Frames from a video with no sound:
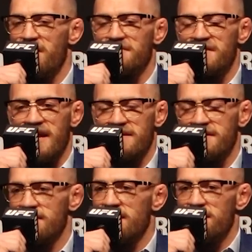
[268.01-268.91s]
Ne, das
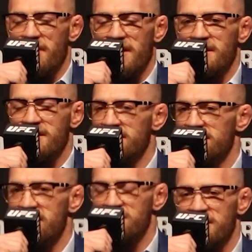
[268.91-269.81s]
eine ist die Theorie,
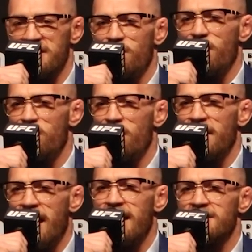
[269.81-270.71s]
auf dem Papier sind
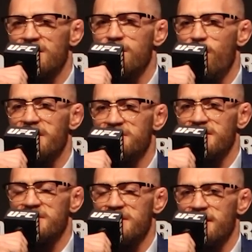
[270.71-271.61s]
die Statistiken so
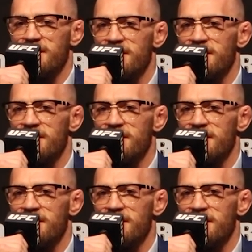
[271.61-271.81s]
und so,